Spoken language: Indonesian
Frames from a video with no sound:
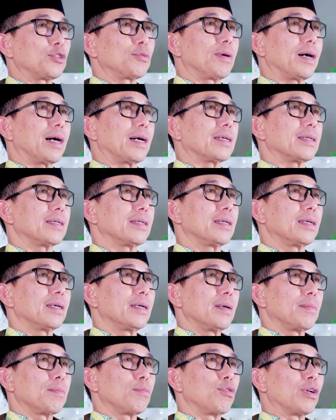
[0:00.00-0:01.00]
Subang,
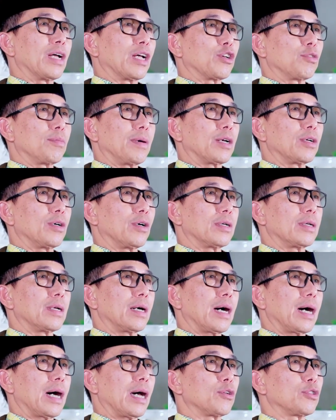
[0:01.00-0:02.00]
bulan Ramadan
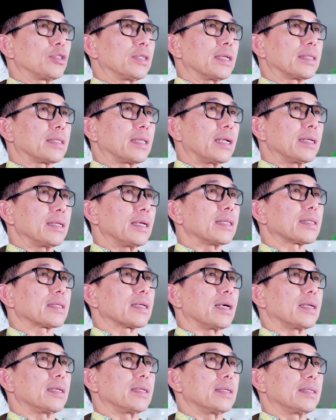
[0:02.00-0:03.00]
harus kita
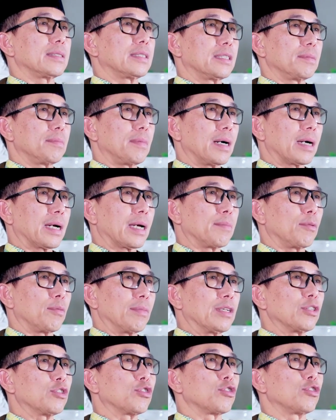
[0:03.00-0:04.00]
niatkan sebagai
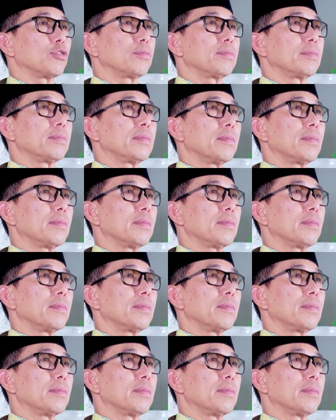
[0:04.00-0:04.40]
momentum